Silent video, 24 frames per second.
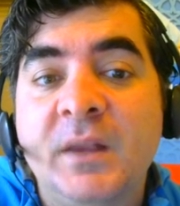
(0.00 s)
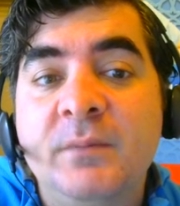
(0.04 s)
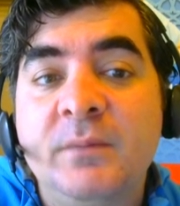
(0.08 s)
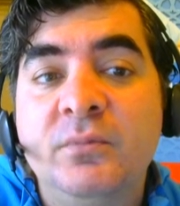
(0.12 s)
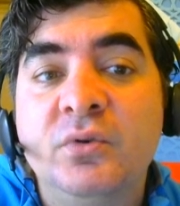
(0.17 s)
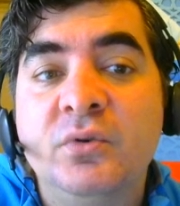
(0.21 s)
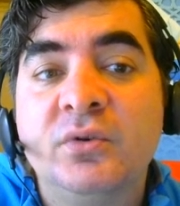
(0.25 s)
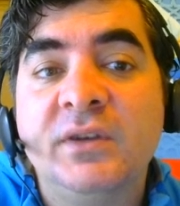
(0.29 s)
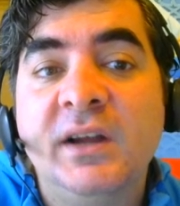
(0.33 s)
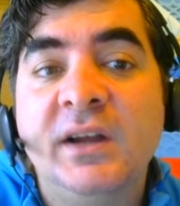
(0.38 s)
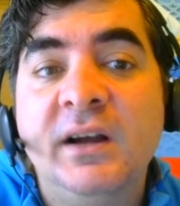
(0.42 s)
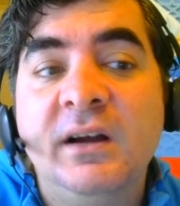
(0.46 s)

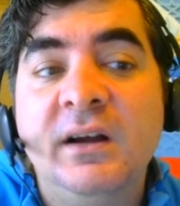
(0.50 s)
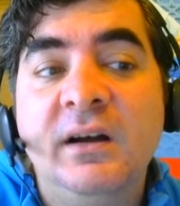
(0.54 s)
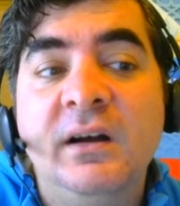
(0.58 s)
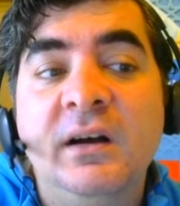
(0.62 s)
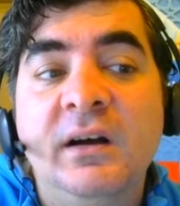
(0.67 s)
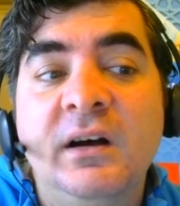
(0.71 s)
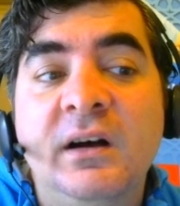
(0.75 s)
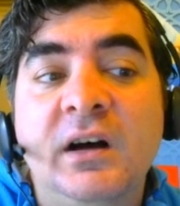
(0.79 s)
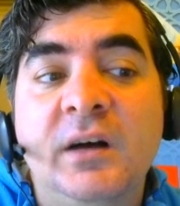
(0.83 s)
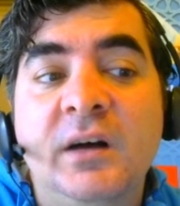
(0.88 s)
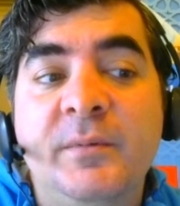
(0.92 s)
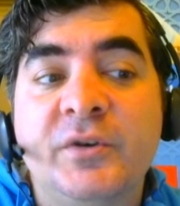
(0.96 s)
Burada
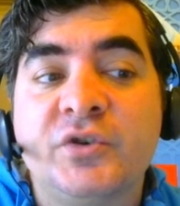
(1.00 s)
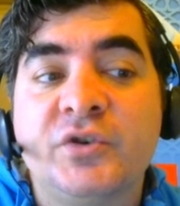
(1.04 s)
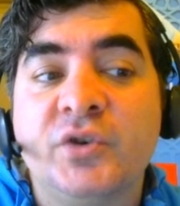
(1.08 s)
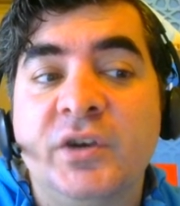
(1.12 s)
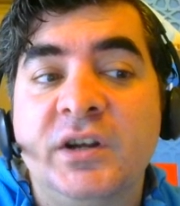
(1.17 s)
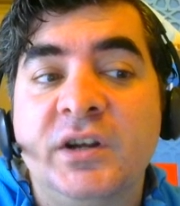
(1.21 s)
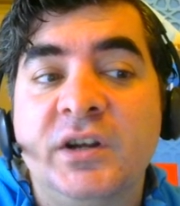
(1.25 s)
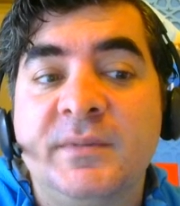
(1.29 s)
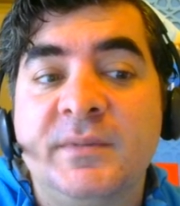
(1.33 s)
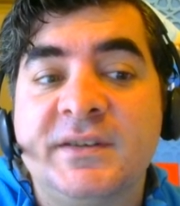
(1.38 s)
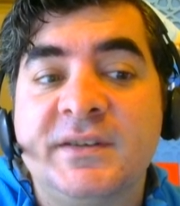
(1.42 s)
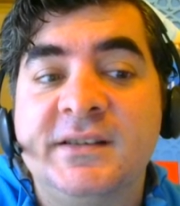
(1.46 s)
A5
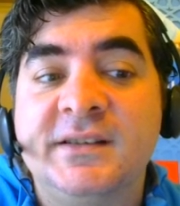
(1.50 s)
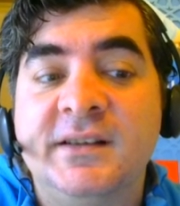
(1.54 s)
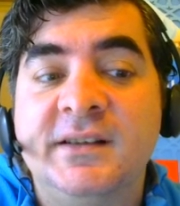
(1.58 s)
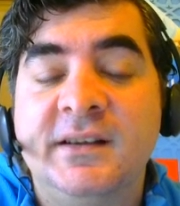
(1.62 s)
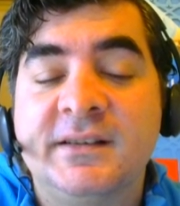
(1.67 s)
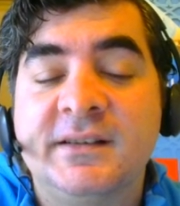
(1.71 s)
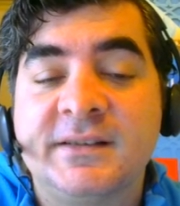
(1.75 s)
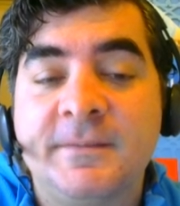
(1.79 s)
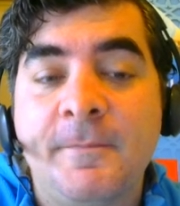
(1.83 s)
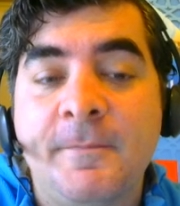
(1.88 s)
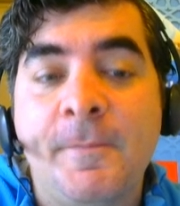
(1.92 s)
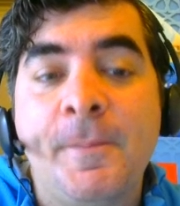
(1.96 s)
oynaması
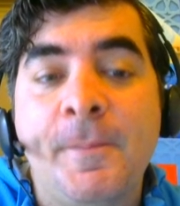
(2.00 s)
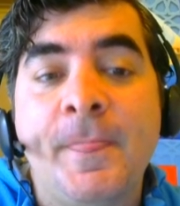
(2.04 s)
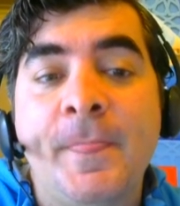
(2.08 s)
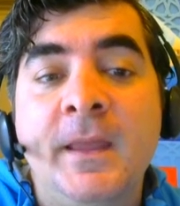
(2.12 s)
lazım.